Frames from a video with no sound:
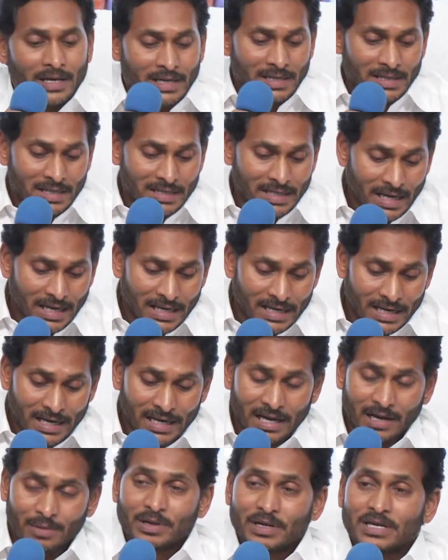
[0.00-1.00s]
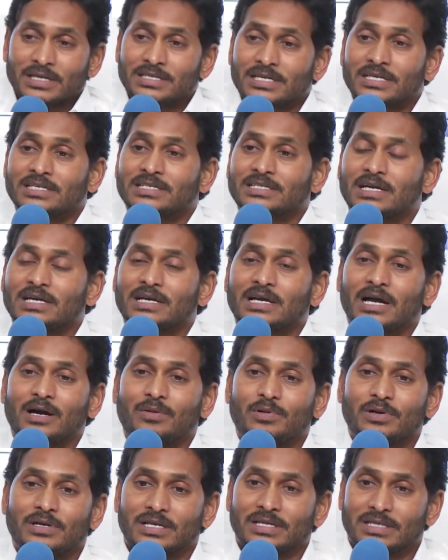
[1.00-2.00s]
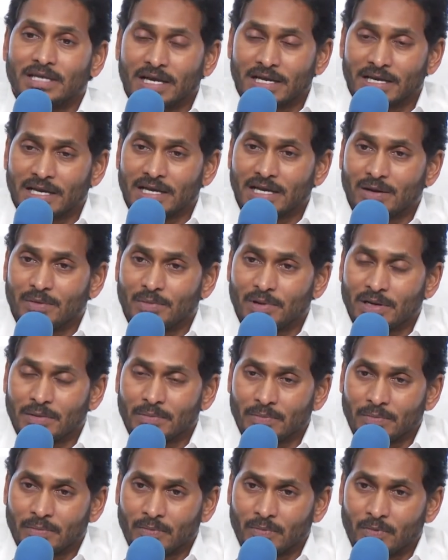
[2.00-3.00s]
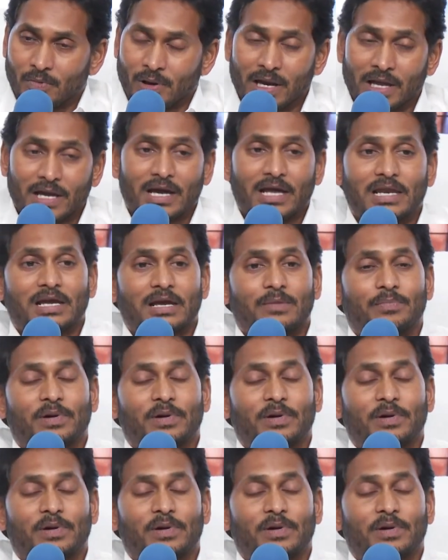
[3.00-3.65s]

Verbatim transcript: ఇంత ధైర్యంగా మనం చేసినాం కాబట్టి ధైర్యంగా మనం వెళ్ళగలిగే